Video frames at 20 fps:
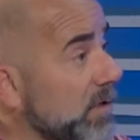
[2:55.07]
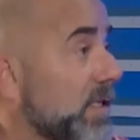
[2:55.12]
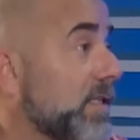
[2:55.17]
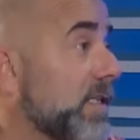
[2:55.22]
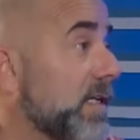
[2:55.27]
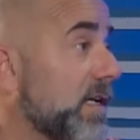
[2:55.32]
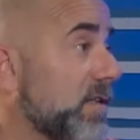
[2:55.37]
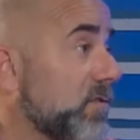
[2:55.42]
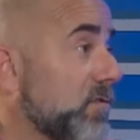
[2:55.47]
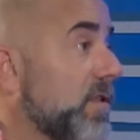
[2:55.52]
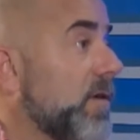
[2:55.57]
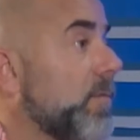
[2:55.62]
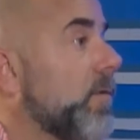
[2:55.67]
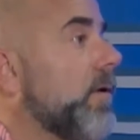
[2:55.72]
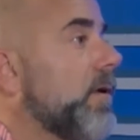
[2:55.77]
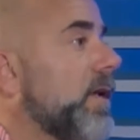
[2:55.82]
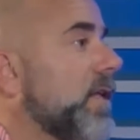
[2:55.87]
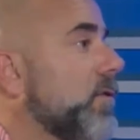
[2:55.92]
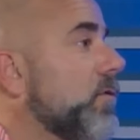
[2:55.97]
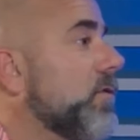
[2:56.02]
En este caso
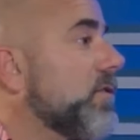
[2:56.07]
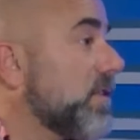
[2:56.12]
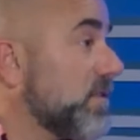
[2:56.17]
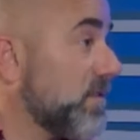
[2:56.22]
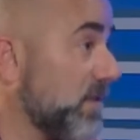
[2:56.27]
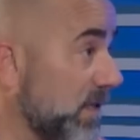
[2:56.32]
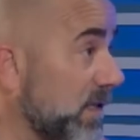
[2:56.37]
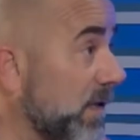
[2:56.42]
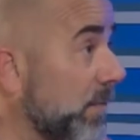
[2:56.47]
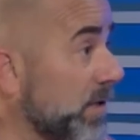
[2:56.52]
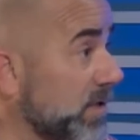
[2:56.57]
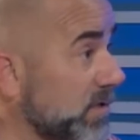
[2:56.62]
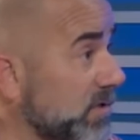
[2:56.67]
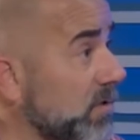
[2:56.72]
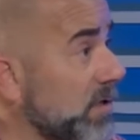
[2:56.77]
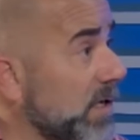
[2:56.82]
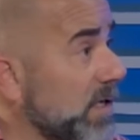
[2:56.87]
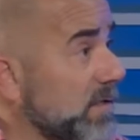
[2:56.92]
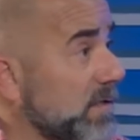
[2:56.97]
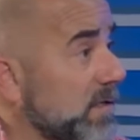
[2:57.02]
estamos hablando de 60
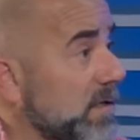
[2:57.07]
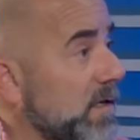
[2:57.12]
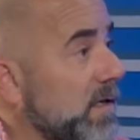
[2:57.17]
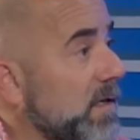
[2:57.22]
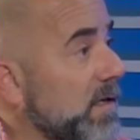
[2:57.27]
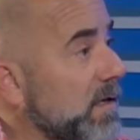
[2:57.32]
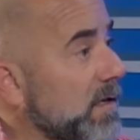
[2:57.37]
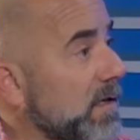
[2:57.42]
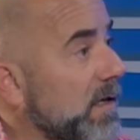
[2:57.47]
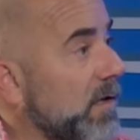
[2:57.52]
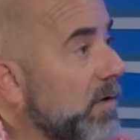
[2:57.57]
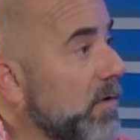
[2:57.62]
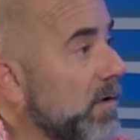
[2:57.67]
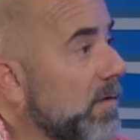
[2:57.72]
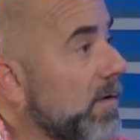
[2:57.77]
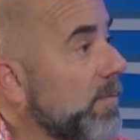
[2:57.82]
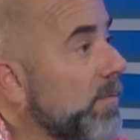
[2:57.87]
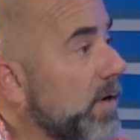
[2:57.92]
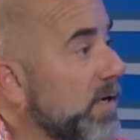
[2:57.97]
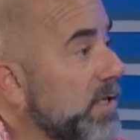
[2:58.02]
personas, que es lo que
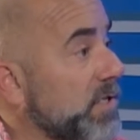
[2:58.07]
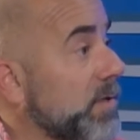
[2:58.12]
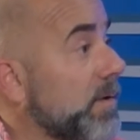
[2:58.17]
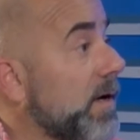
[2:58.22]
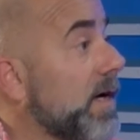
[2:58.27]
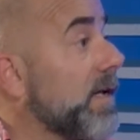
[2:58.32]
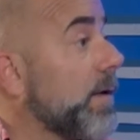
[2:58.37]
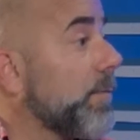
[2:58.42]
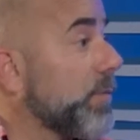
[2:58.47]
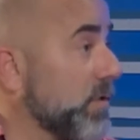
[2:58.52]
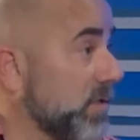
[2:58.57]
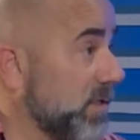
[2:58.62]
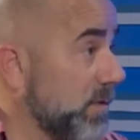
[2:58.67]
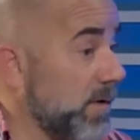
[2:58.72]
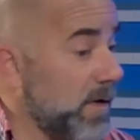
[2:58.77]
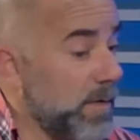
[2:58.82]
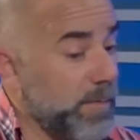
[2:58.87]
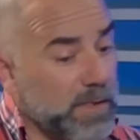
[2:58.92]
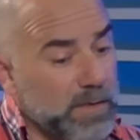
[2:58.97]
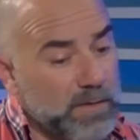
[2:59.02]
vamos a llevar
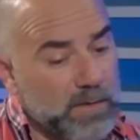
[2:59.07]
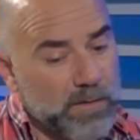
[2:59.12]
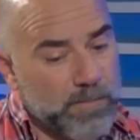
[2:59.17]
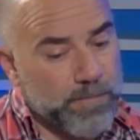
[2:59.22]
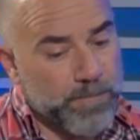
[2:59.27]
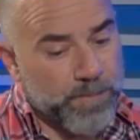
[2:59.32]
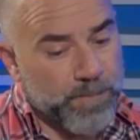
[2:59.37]
aproximadamente.